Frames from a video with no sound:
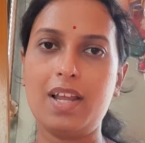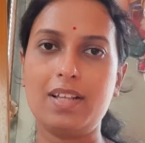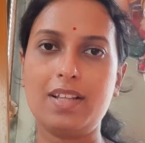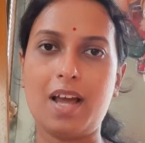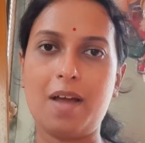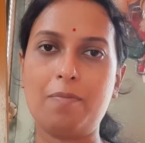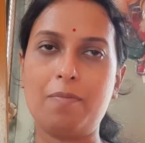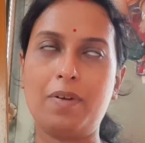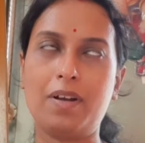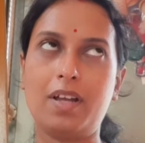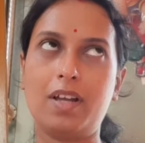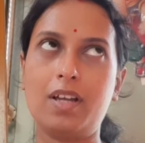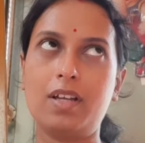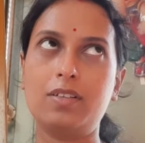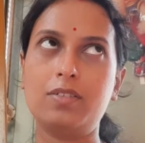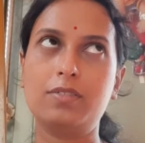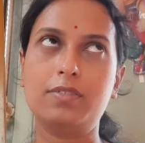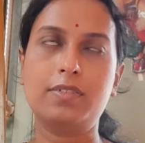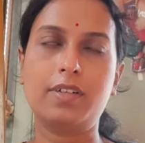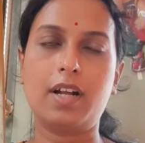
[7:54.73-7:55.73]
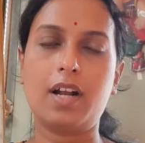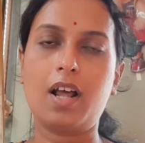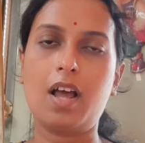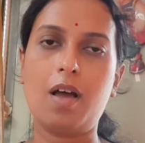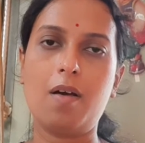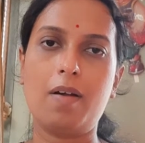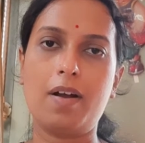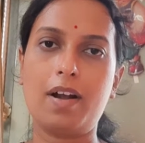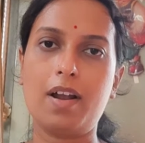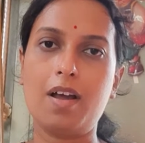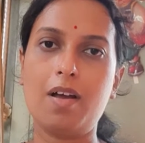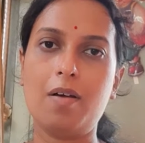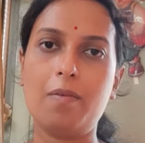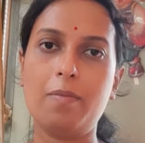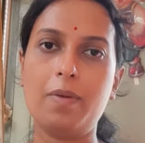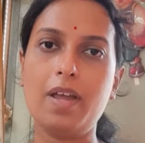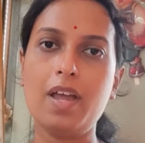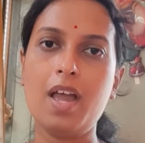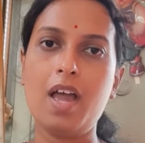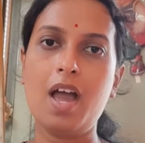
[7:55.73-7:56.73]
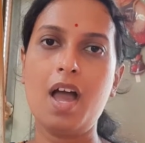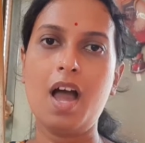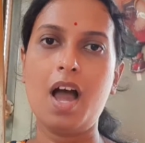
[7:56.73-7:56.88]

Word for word: গেলেই তারপরে দুপুরের খাওয়াটা হবে